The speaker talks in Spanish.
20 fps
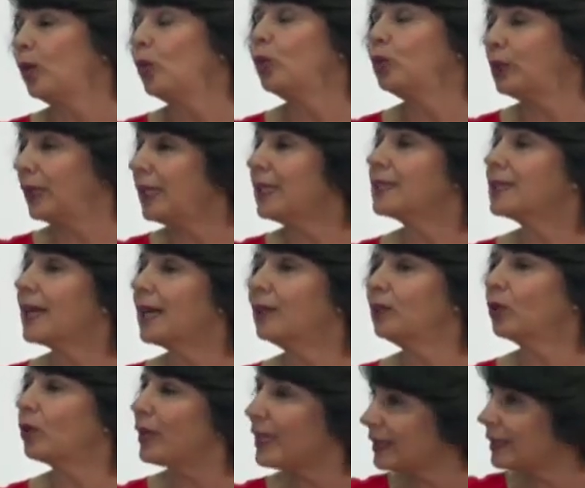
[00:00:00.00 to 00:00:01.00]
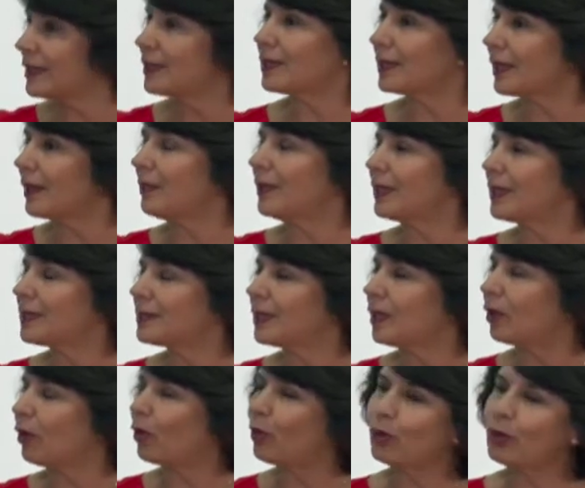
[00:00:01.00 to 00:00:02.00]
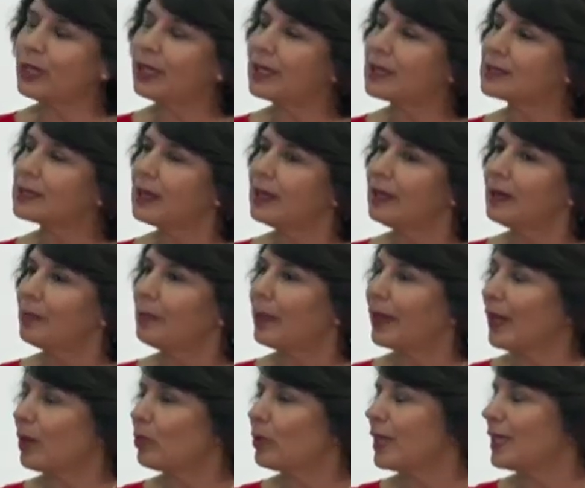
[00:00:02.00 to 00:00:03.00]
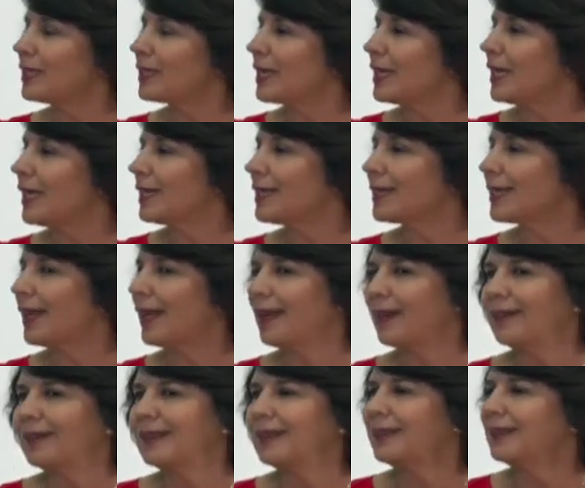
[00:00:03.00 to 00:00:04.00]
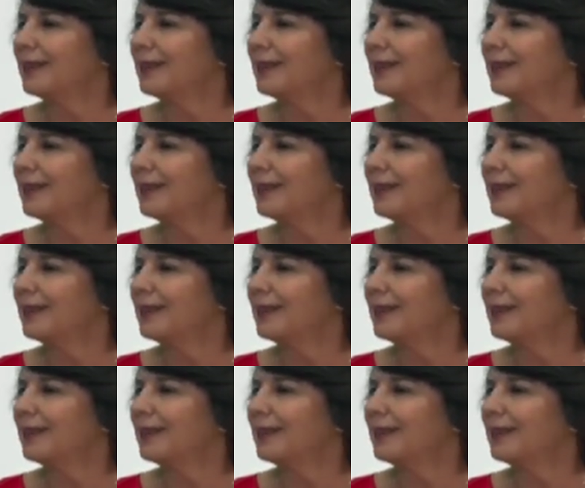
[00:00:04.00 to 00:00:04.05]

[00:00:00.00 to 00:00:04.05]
utilizando esas herramientas tecnológicas para una enseñanza